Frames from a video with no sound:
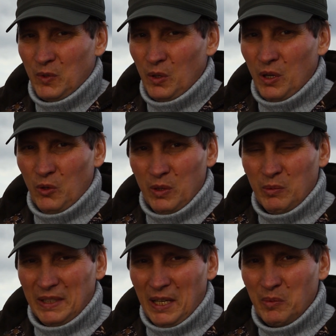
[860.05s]
То
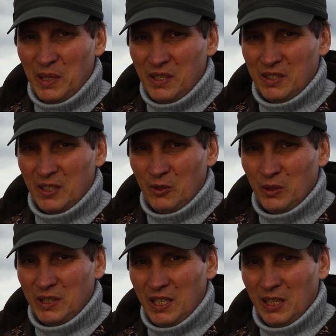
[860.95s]
какой-нибудь ребристый,
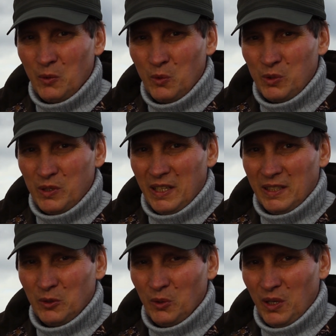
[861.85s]
то тело
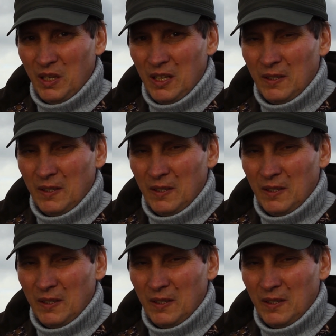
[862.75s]
узкое, то...